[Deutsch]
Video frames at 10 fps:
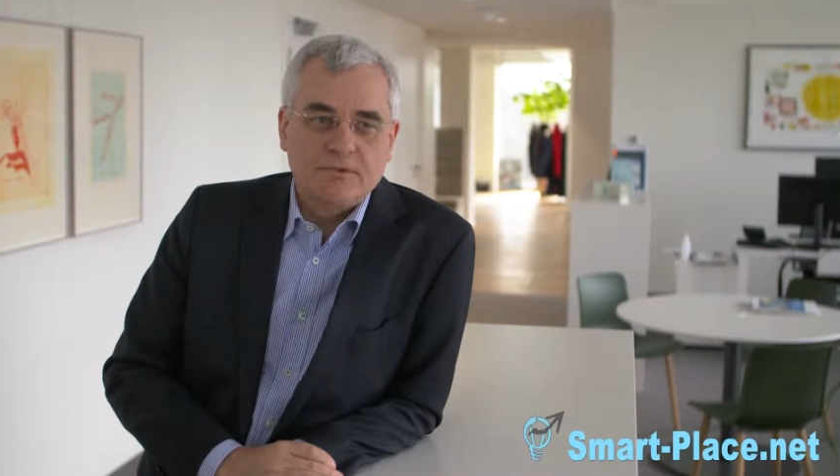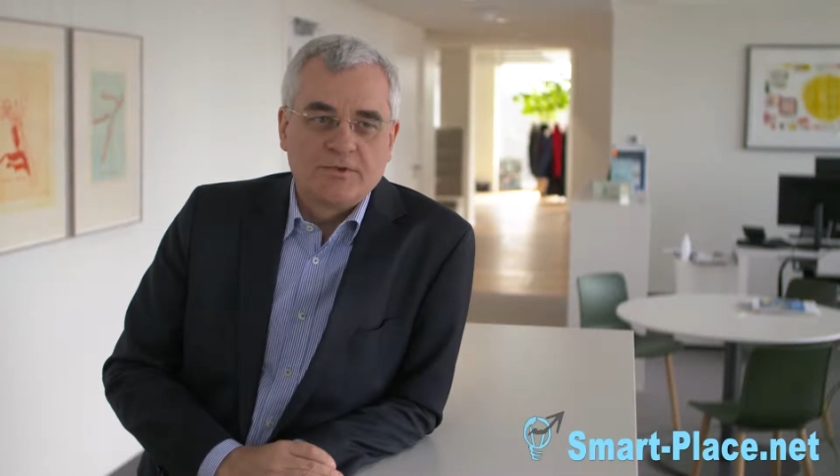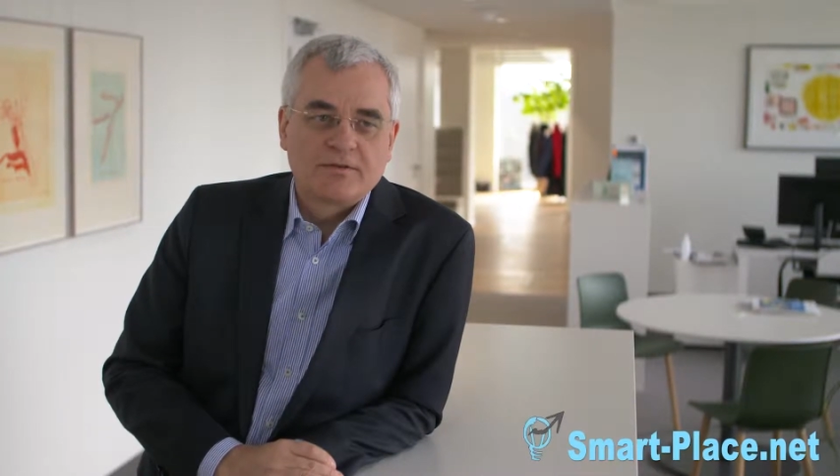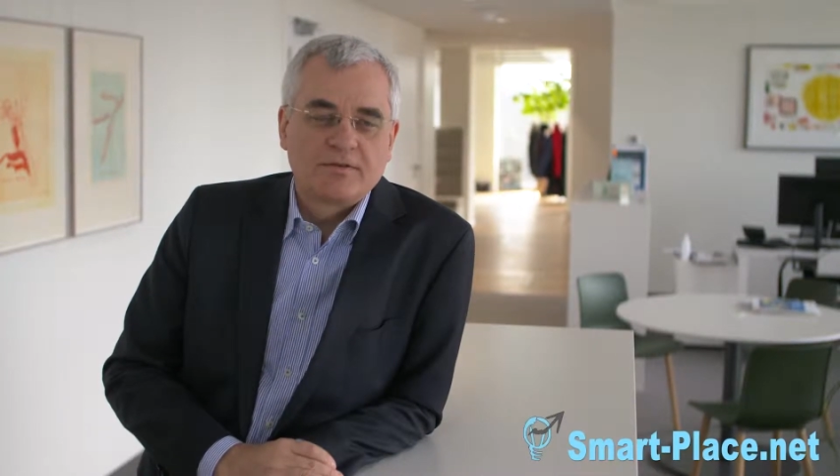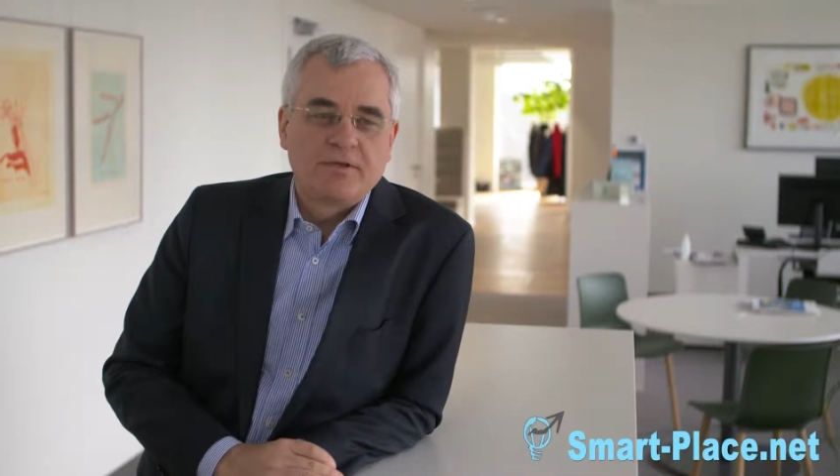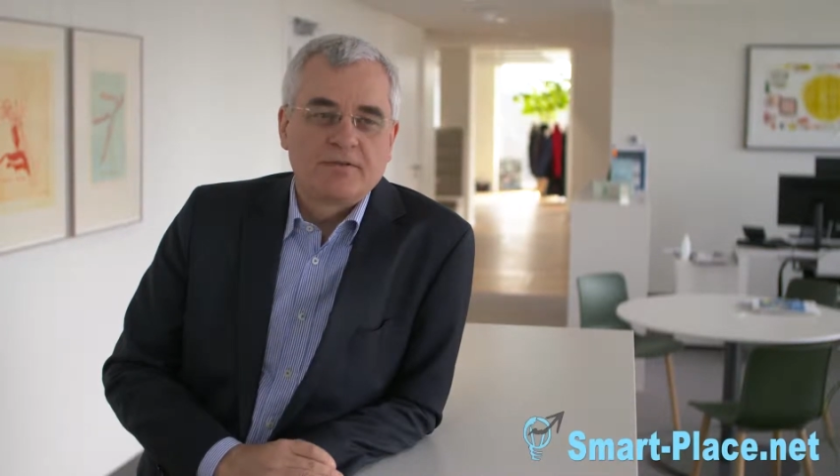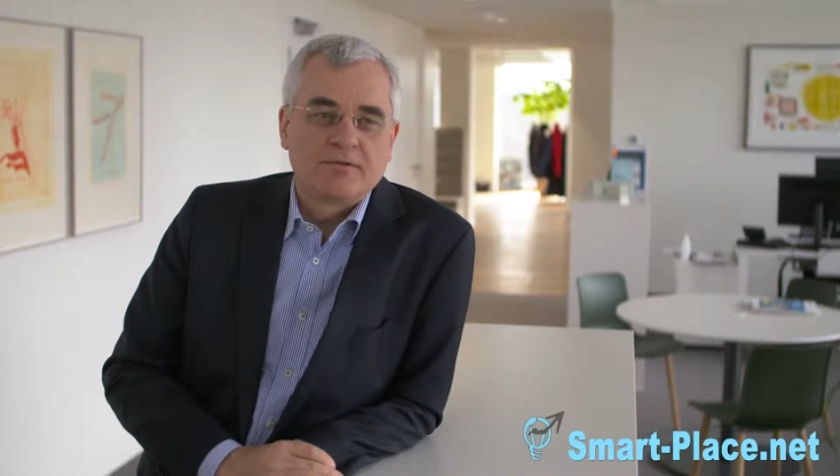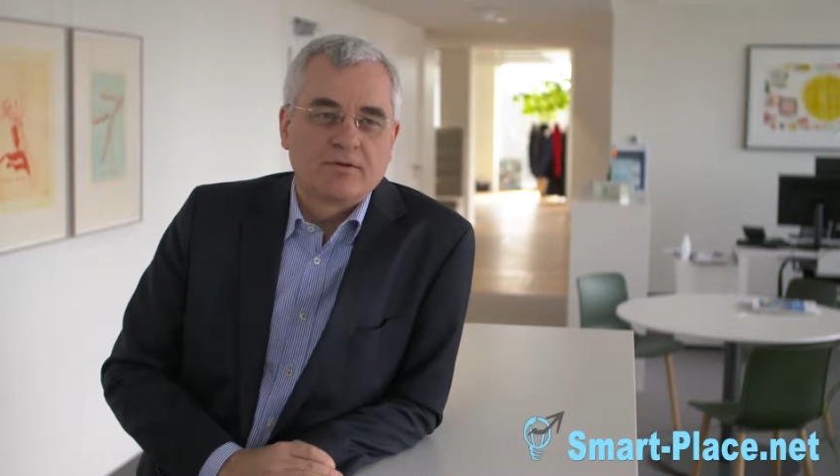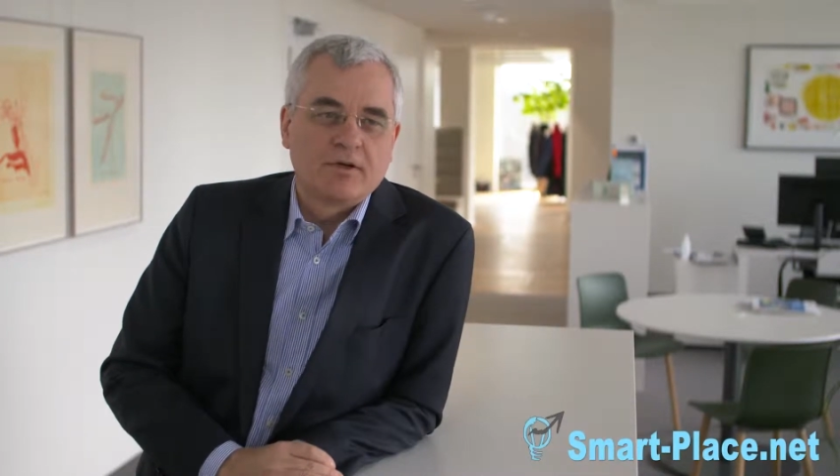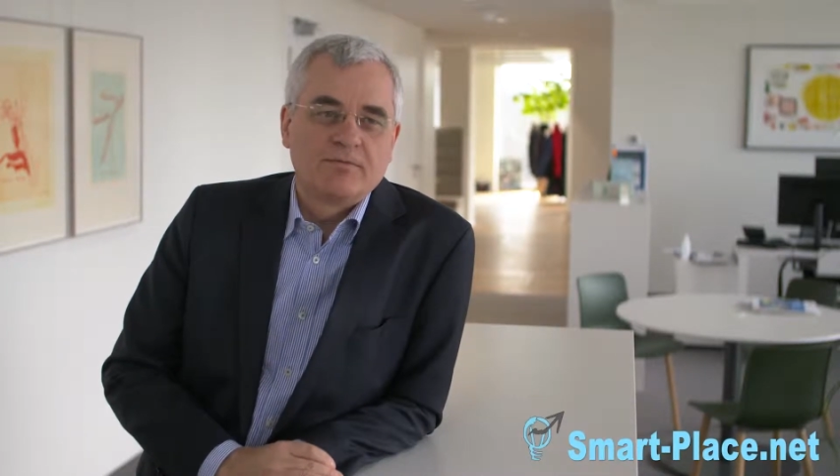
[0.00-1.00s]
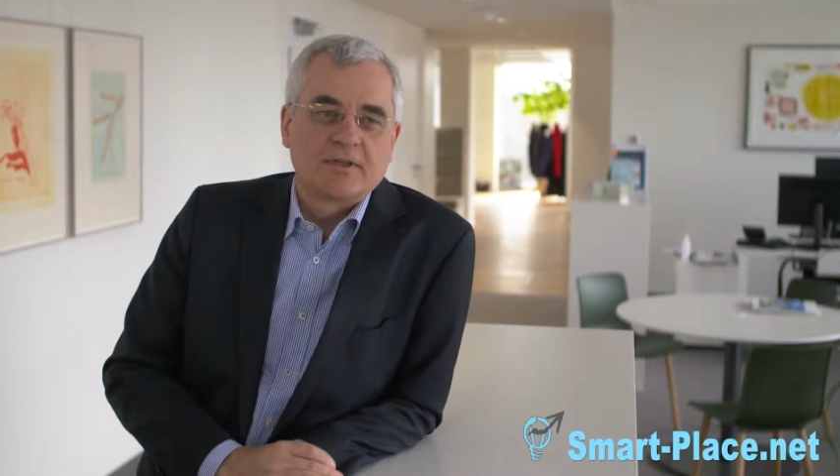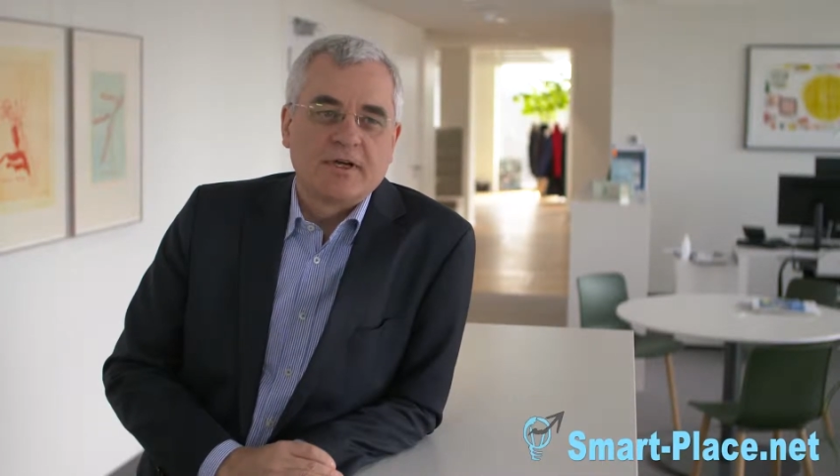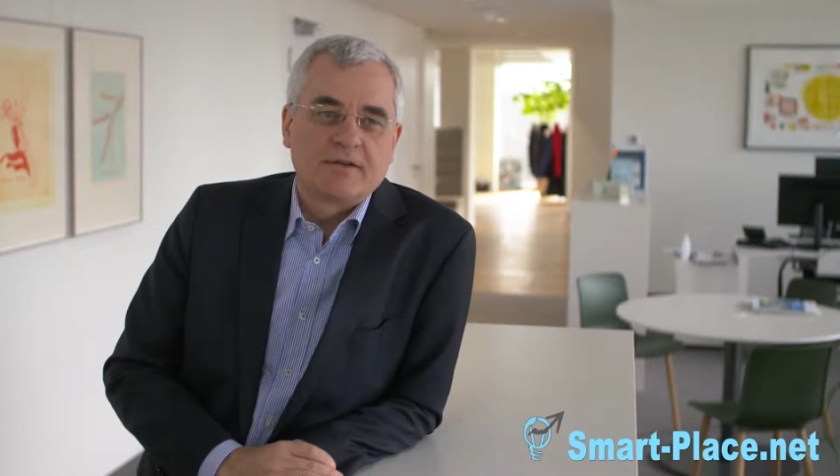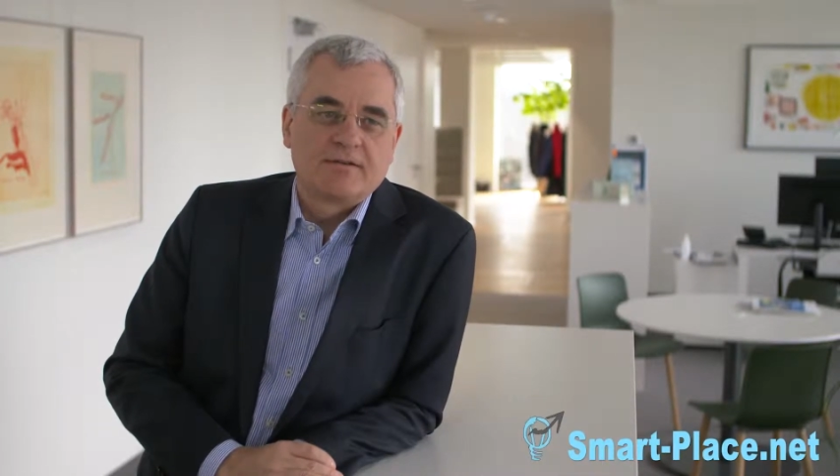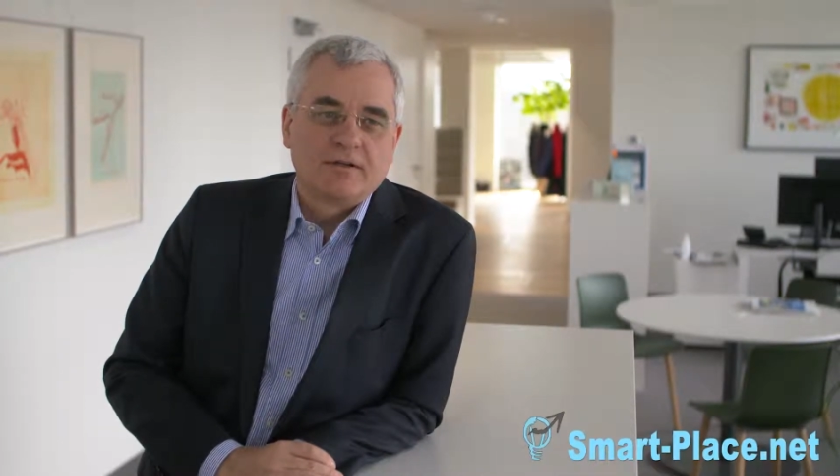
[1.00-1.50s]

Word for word: Und das ist viel zu teuer im Vergleich